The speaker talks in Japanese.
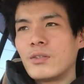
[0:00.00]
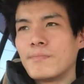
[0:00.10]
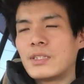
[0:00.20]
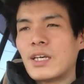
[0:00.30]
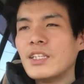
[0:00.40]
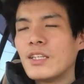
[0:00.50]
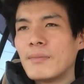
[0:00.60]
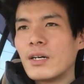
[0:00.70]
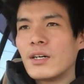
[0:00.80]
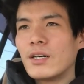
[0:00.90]
まあ、埼
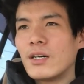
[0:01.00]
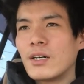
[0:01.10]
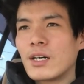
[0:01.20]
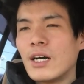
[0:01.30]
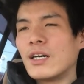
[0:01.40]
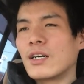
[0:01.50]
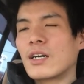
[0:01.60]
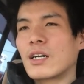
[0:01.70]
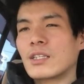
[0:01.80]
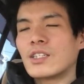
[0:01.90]
玉が
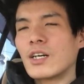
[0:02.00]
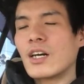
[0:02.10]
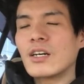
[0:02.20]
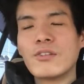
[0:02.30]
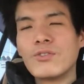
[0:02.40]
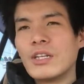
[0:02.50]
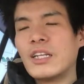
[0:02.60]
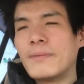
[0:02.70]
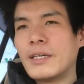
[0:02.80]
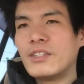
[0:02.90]
確か香川の
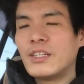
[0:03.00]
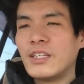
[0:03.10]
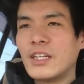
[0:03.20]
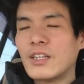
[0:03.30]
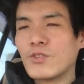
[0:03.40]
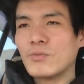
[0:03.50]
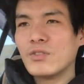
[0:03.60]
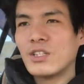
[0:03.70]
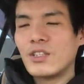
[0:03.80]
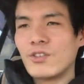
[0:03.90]
7倍ぐらいだったと思う
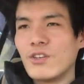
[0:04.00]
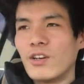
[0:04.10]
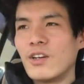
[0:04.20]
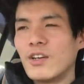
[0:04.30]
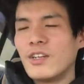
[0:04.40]
んですけど